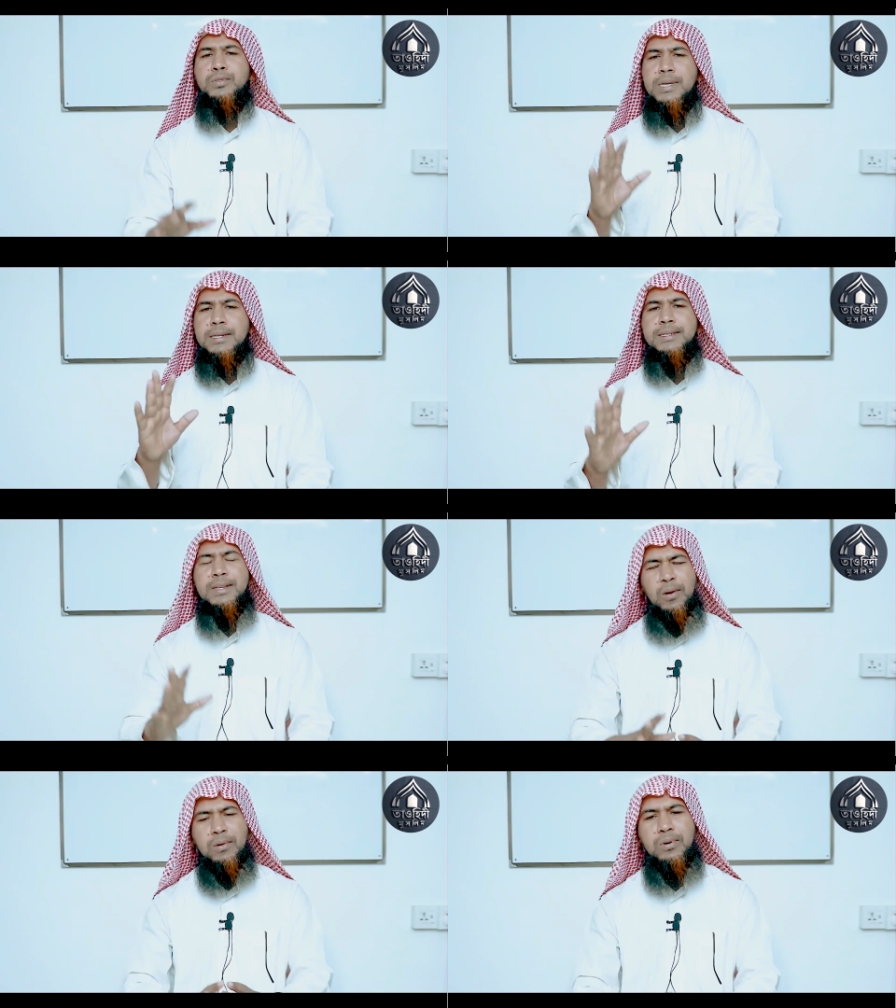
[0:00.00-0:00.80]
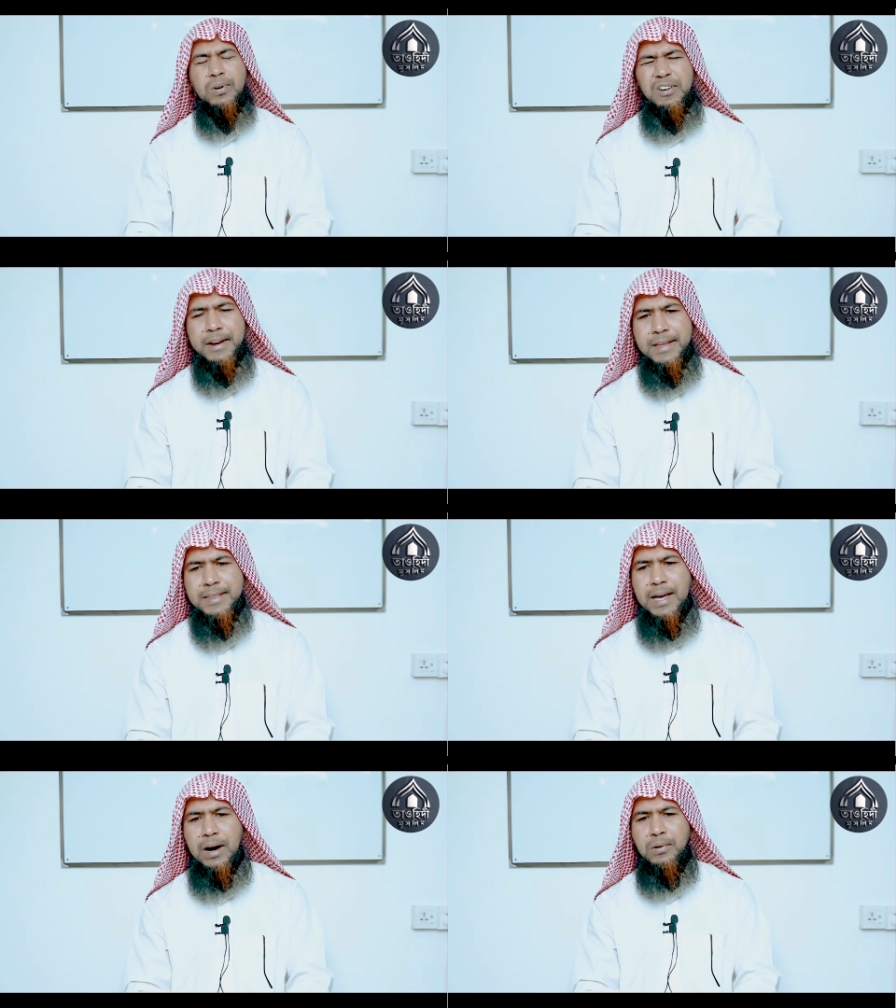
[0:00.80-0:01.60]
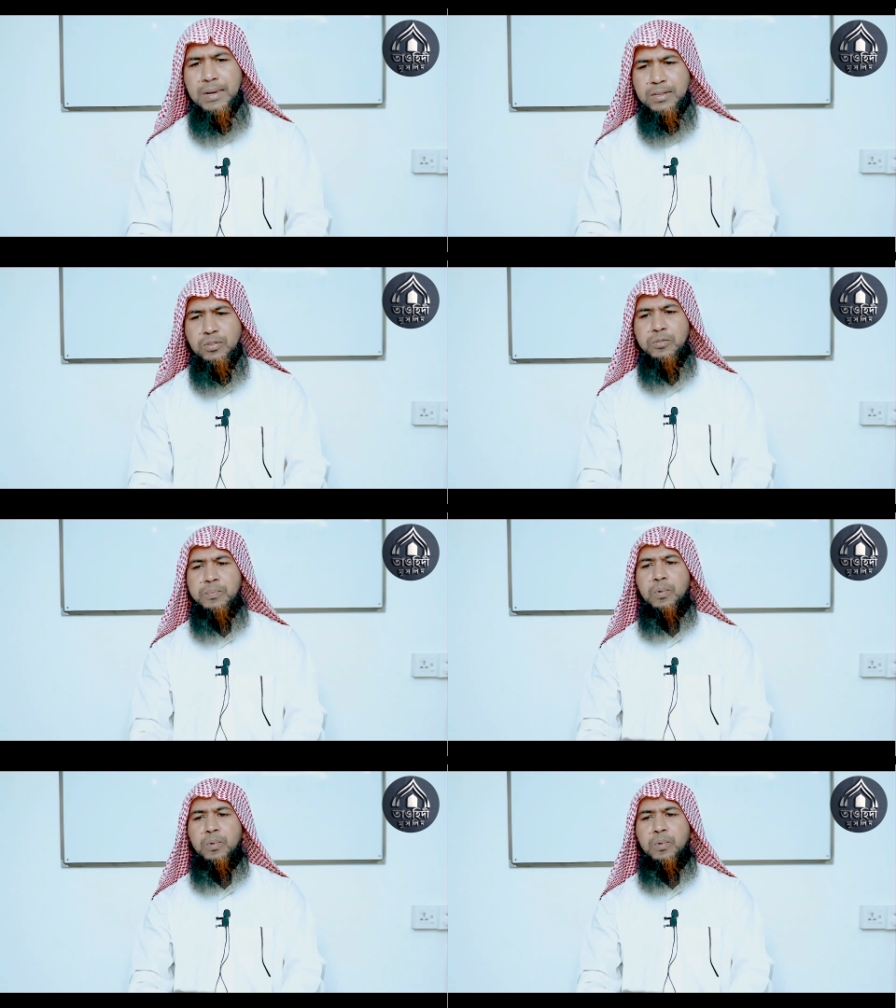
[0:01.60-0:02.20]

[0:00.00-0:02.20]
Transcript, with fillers: সোসাইটিতে লক্ষ্য করেন তাহলে তো